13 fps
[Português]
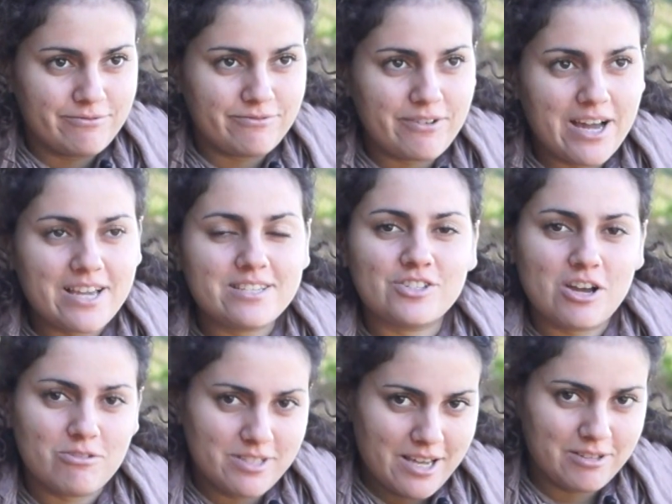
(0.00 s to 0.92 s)
faz
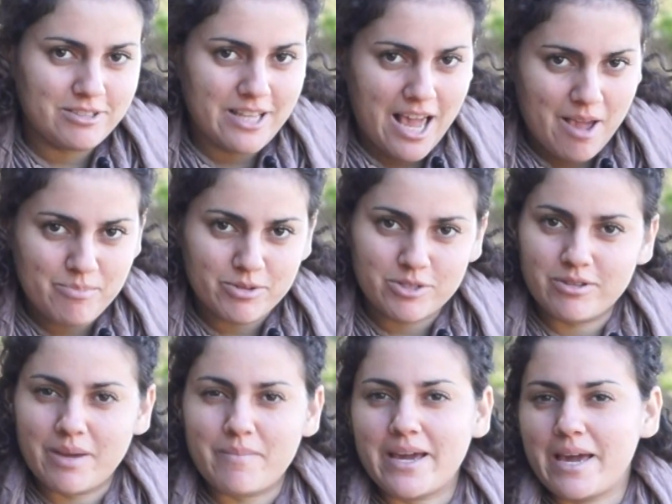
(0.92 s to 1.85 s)
já um certo tempo que o
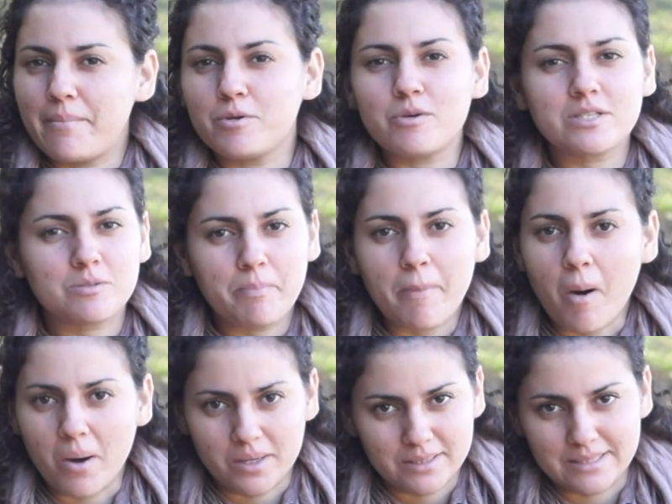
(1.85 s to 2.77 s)
Quebec abriu as
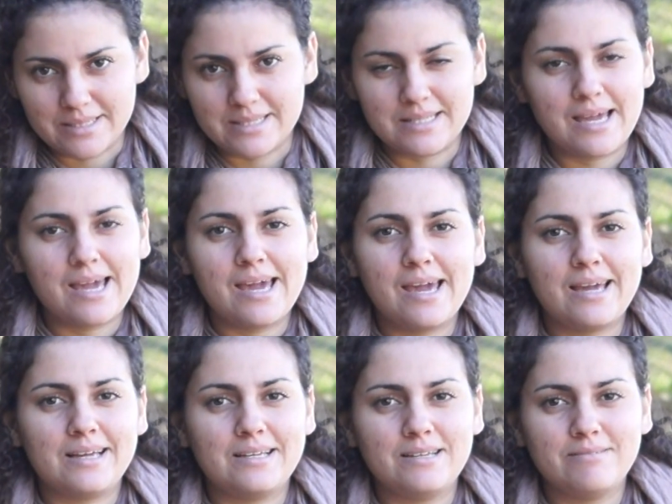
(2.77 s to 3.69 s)
portas, né?
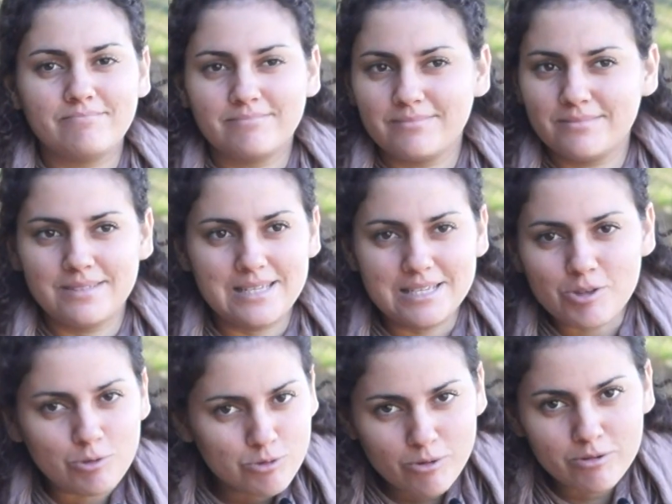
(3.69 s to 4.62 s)
E isso
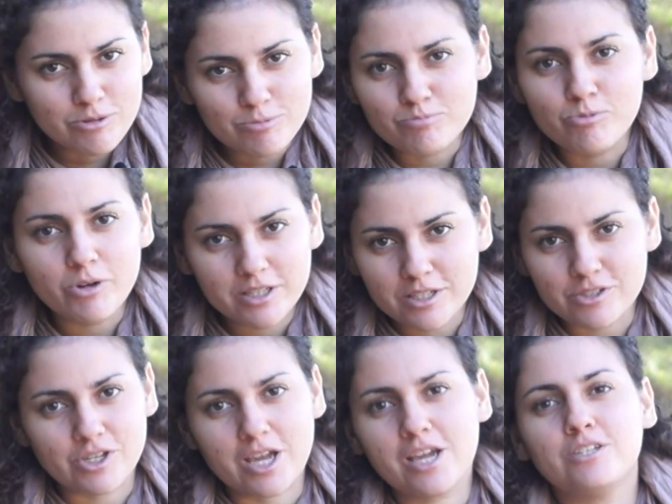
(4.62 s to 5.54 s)
é o sonho de muita
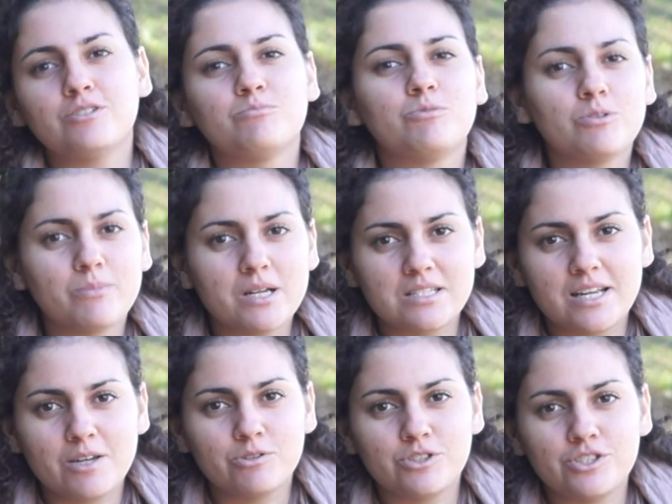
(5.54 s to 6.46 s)
gente, muito
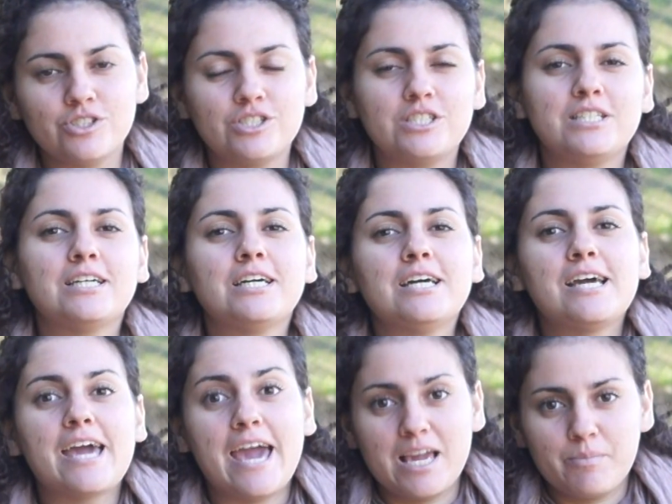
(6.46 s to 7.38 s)
brasileiro hoje em dia,
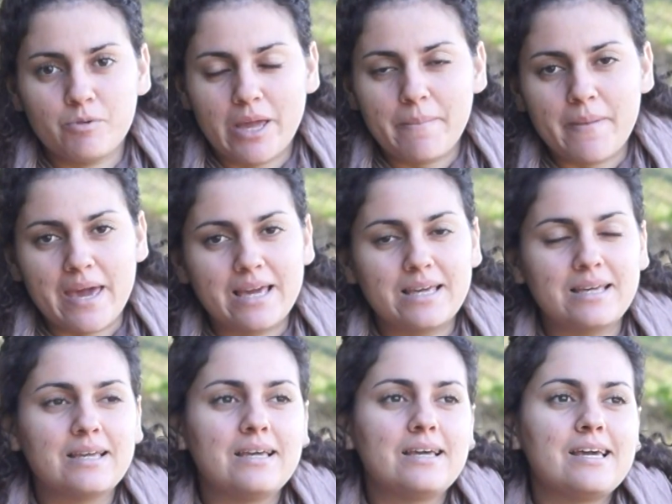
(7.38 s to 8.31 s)
é ir para o Quebec.
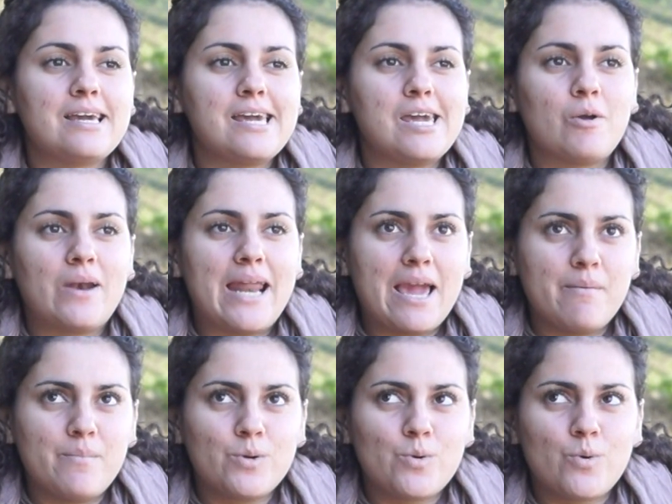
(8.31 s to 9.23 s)
Eu
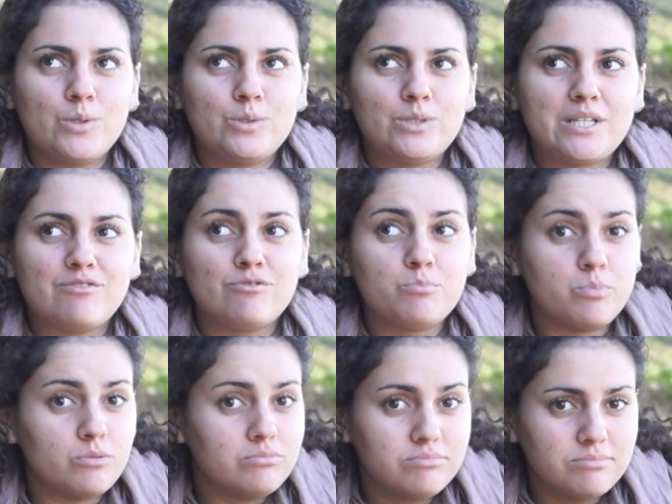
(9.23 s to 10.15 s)
lembro quando teve o
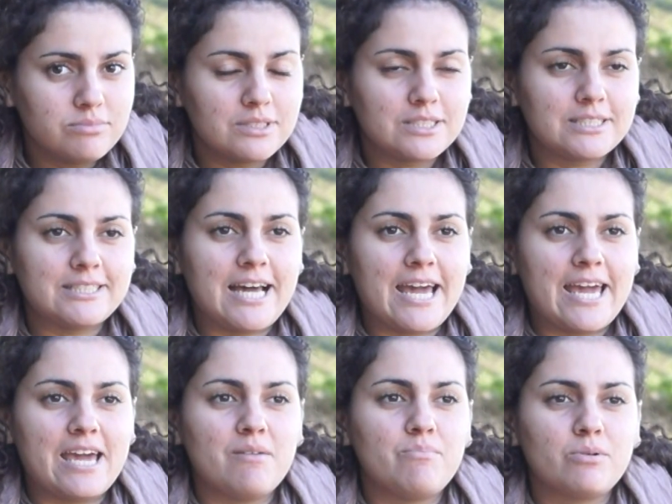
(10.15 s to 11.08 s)
boom na
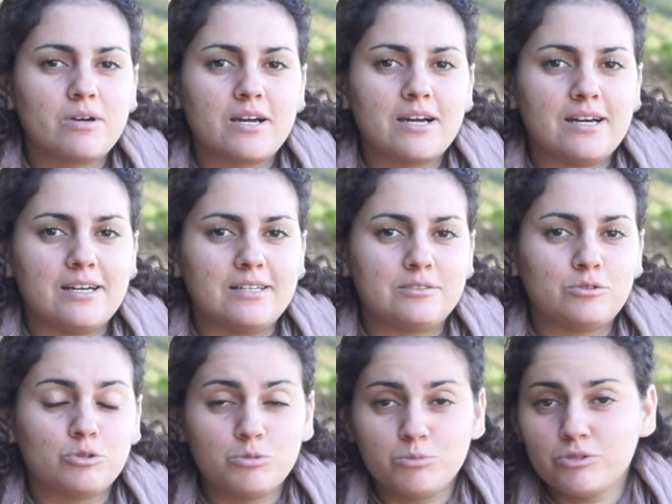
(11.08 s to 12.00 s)
época,
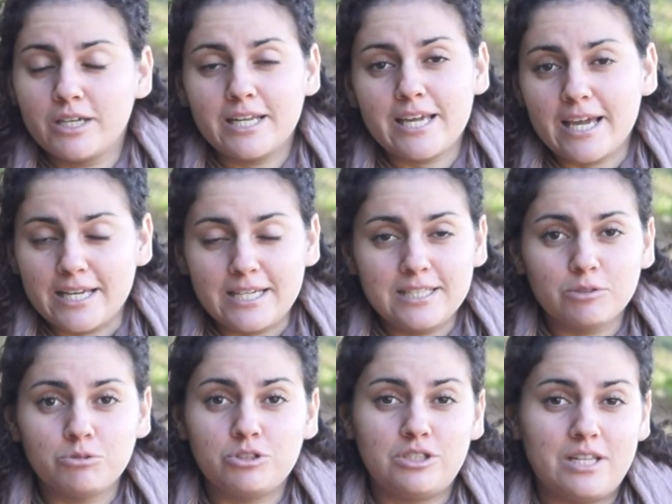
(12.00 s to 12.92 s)
todo mundo queria ir,
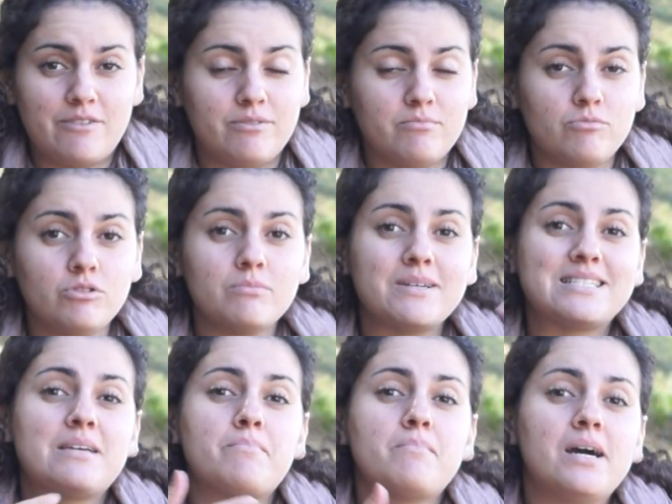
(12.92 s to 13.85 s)
então teve muito mais
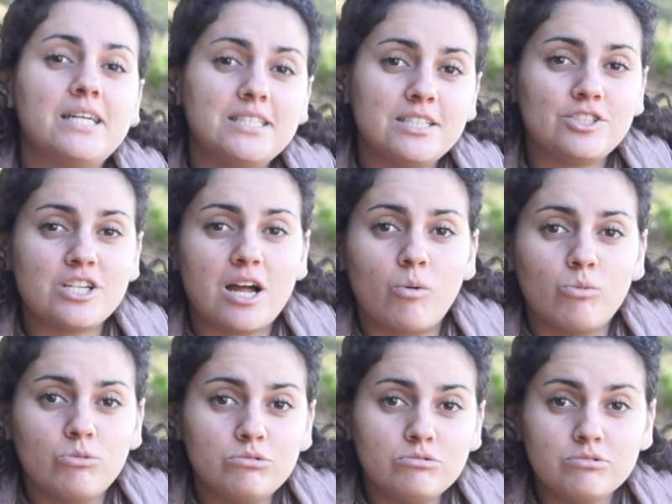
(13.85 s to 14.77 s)
demanda de
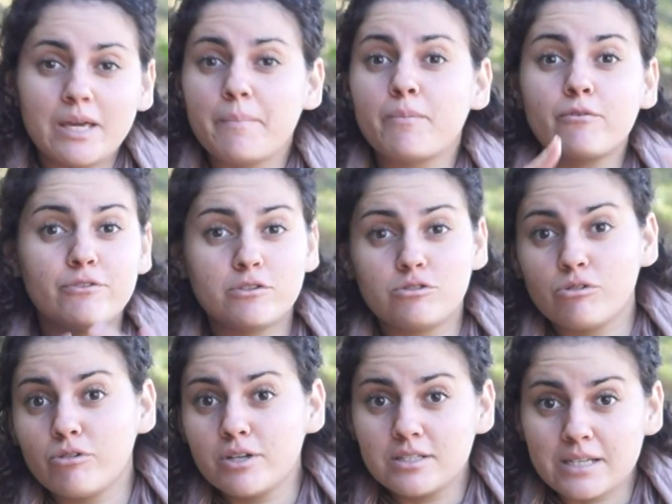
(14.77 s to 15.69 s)
aluno do que
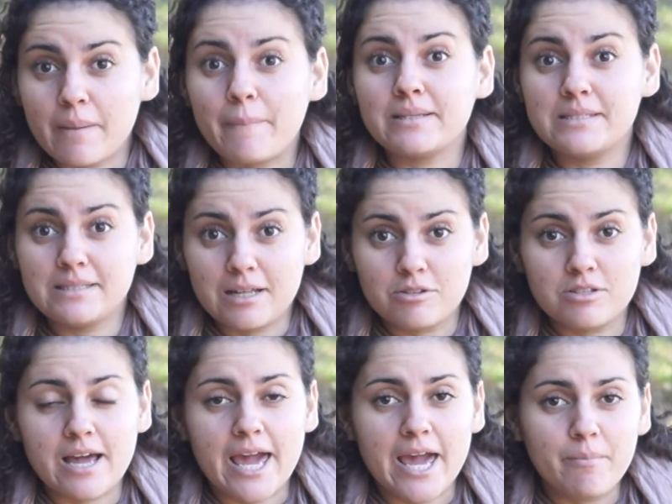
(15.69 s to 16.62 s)
professores capacitados
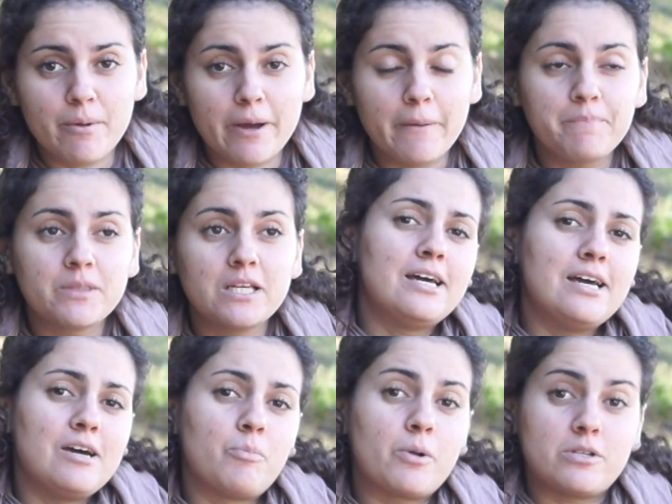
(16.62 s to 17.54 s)
na época.
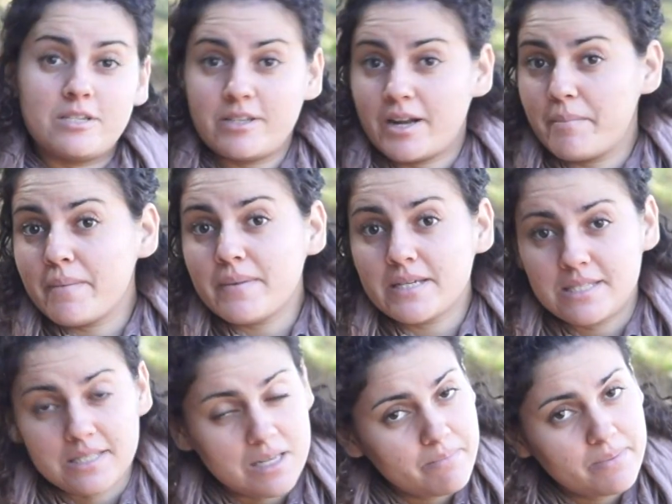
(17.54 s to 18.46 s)
O processo era bem mais
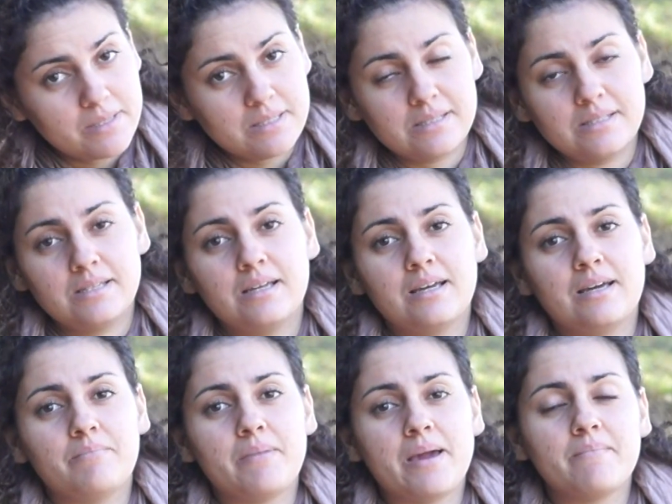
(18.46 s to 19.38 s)
simples,
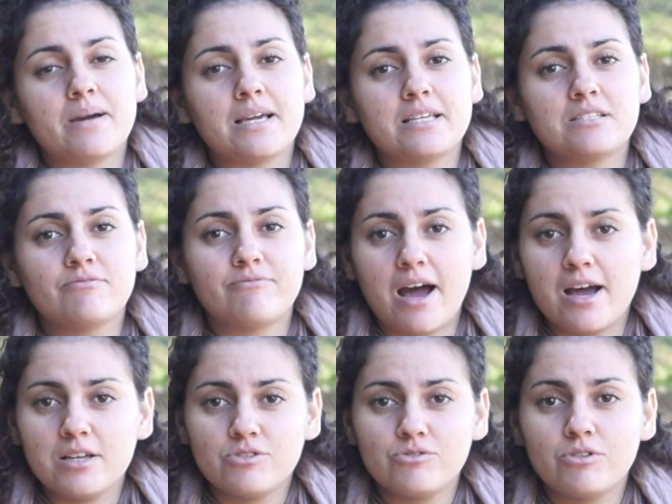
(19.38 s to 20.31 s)
é bem mais
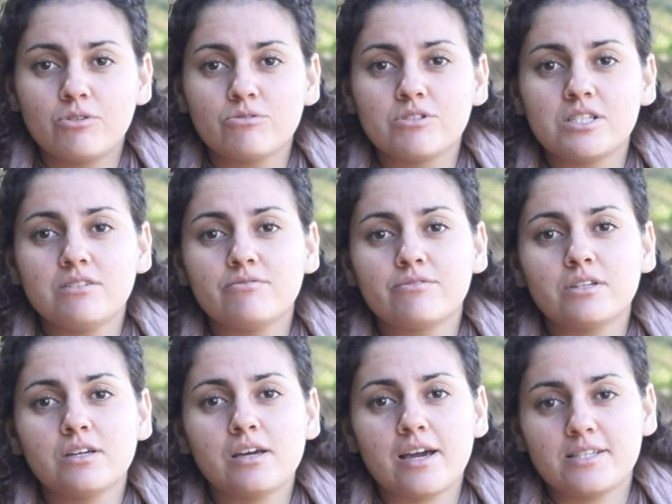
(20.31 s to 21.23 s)
fácil,
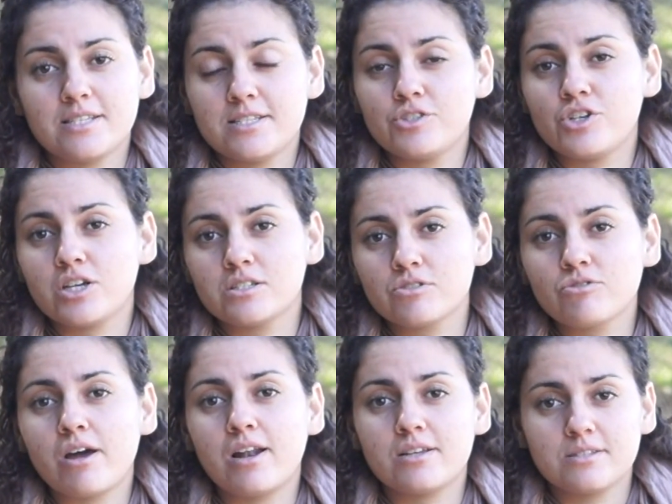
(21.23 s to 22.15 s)
inclusive as exigências
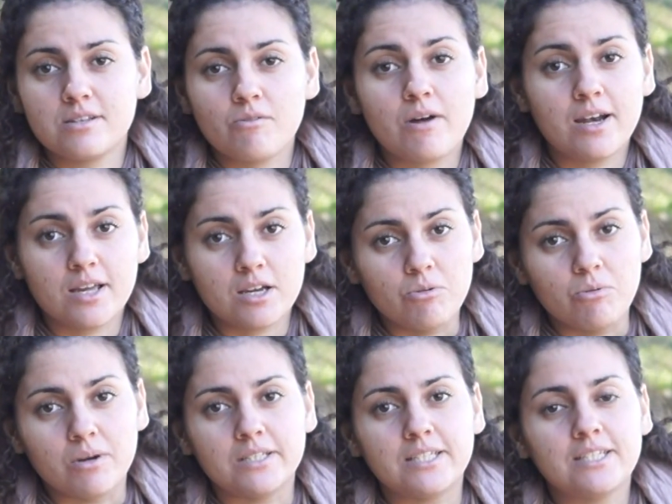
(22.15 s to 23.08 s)
com relação à
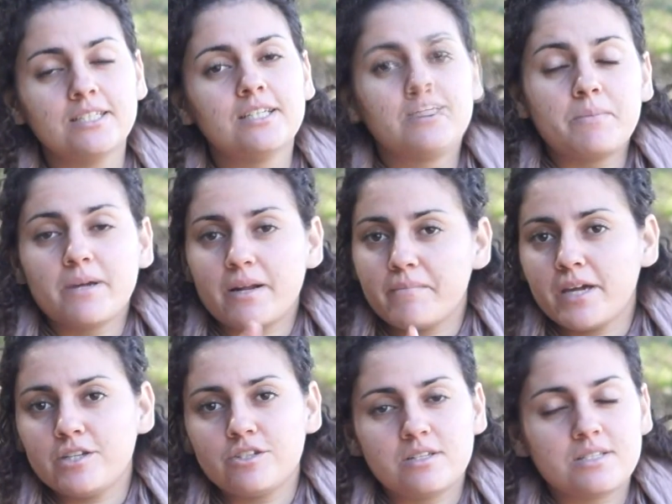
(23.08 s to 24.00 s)
língua, né?
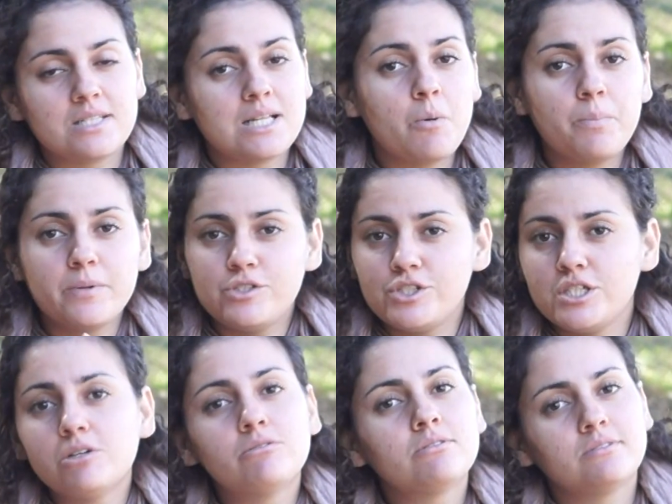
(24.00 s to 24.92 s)
Primeiramente, eles não
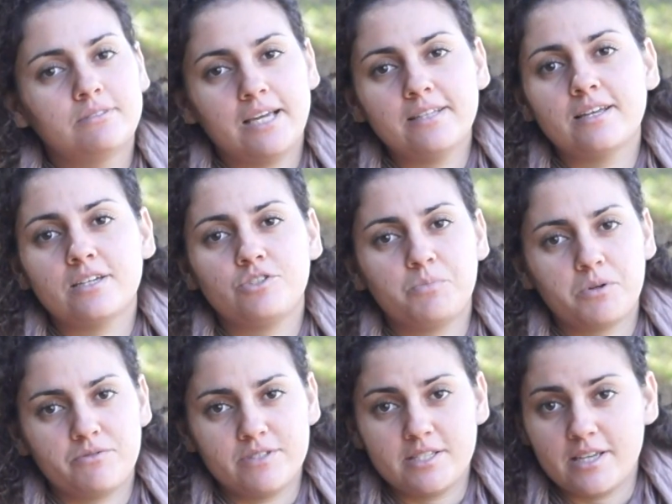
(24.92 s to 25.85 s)
pediam nem teste de
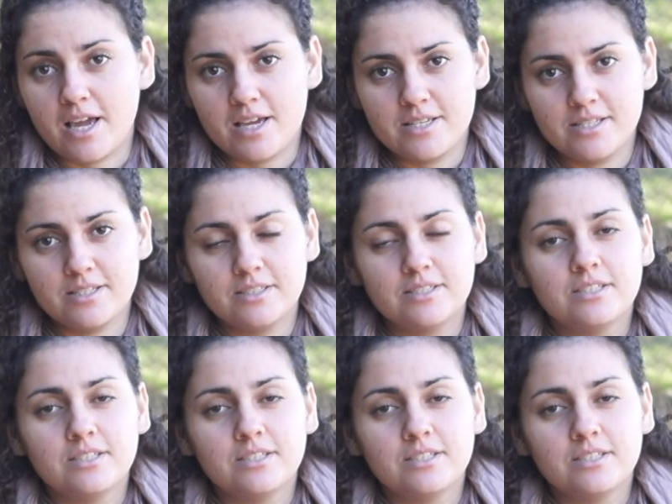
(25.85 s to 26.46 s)
proficiência.